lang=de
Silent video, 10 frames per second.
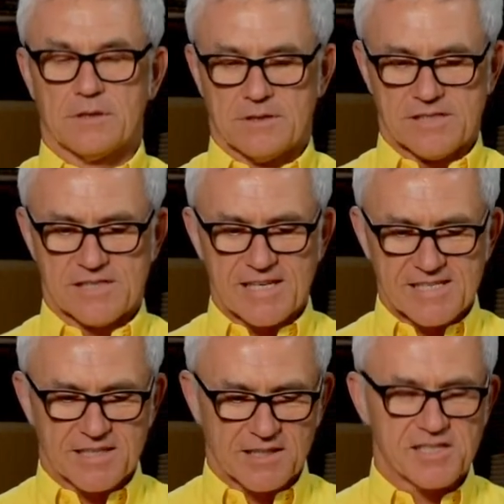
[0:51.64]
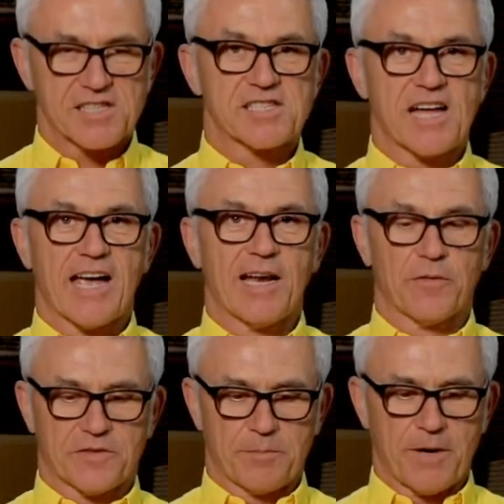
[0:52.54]
Sie setzen dieses Teil
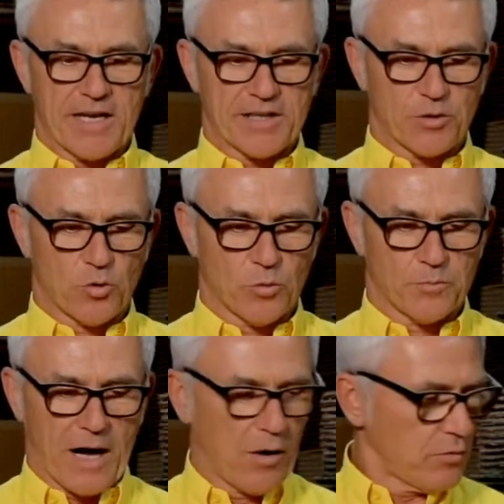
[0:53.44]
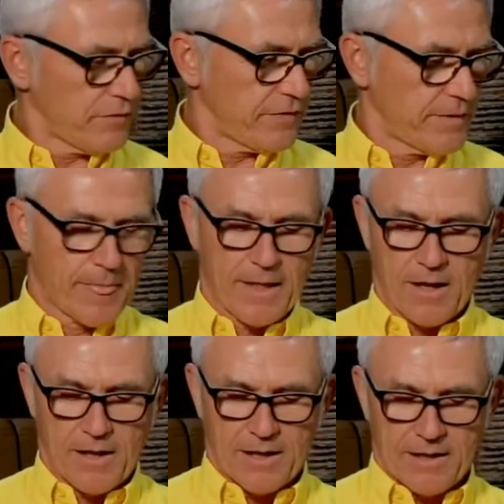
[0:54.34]
auf die Palette oben auf,
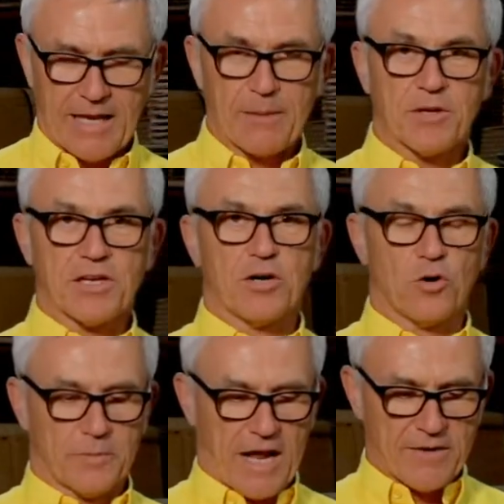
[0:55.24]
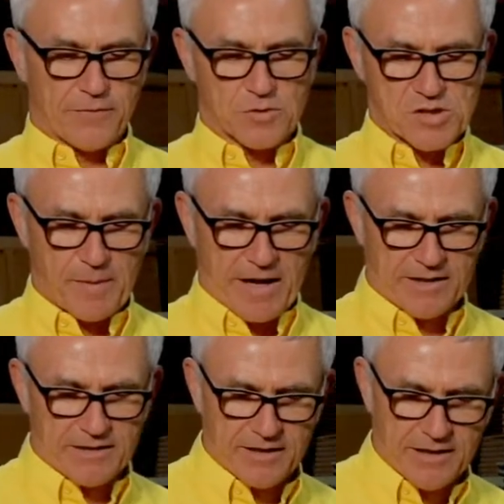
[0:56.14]
nehmen Ihr
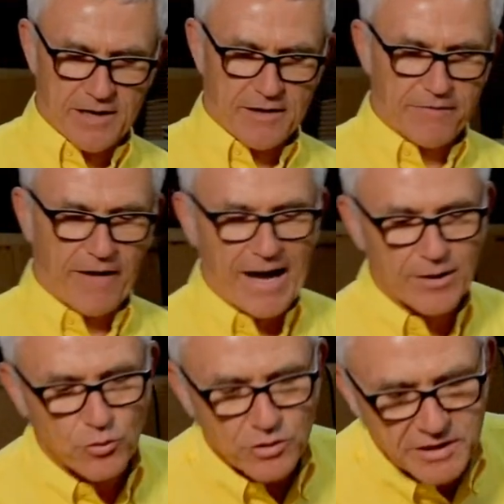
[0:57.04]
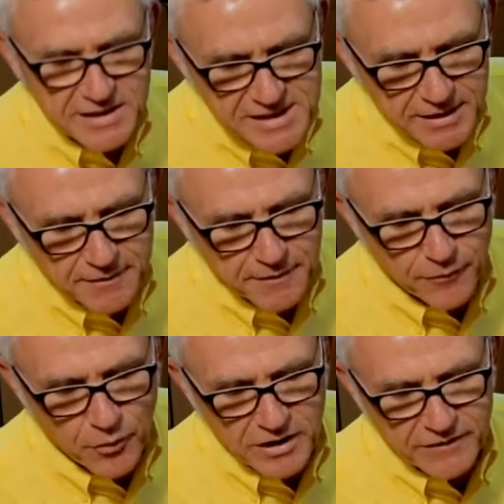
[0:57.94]
Umreifungsband, fahren durch diese
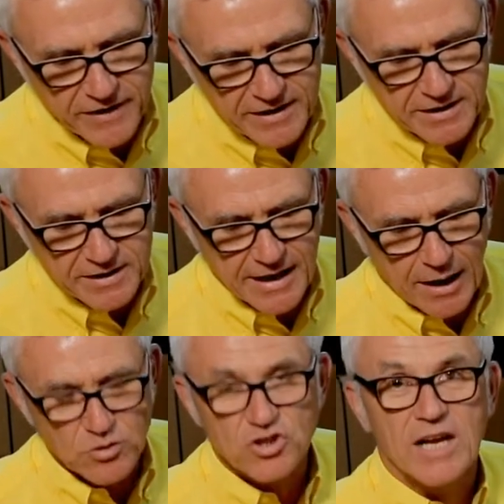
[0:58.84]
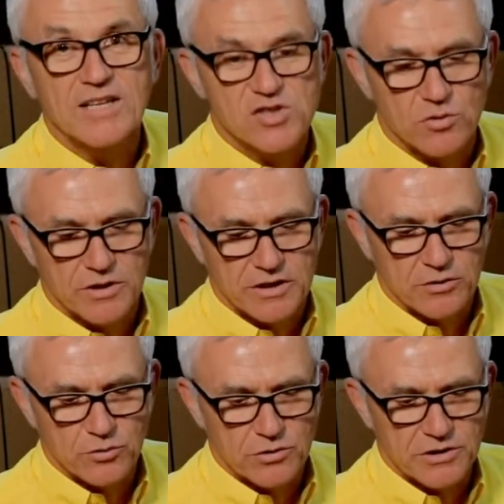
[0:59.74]
vorgefertigte Ausstanzung
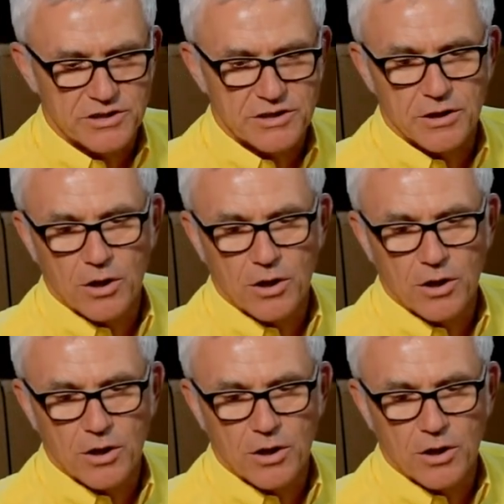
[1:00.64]
hindurch